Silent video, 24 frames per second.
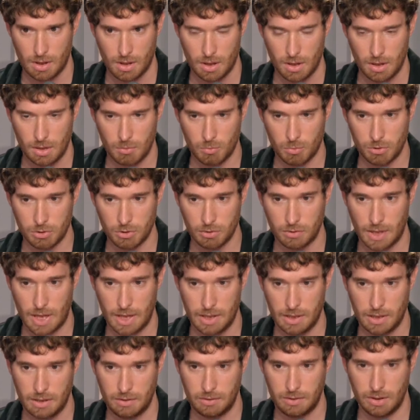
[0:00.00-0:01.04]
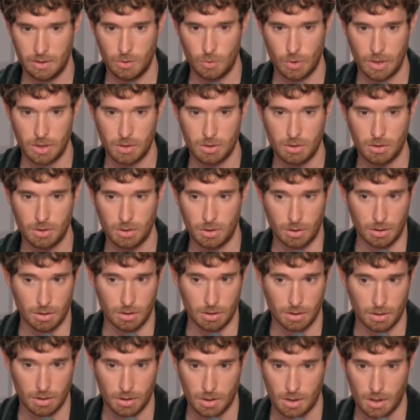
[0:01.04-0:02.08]
en Buenos Aires y
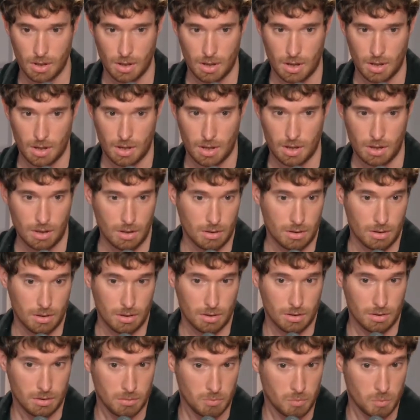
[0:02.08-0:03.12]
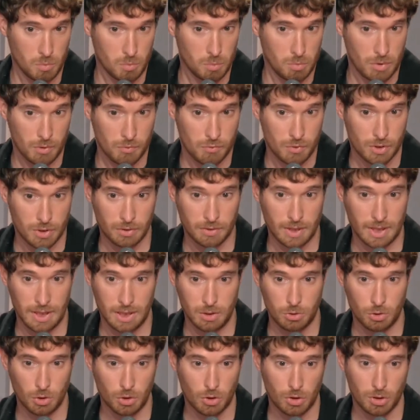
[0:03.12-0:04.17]
luego eh, me fueron
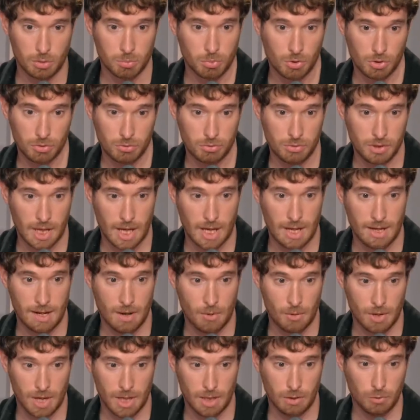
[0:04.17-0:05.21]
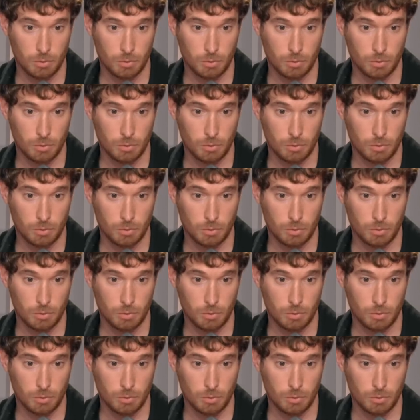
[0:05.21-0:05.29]
saliendo oportunidades laborales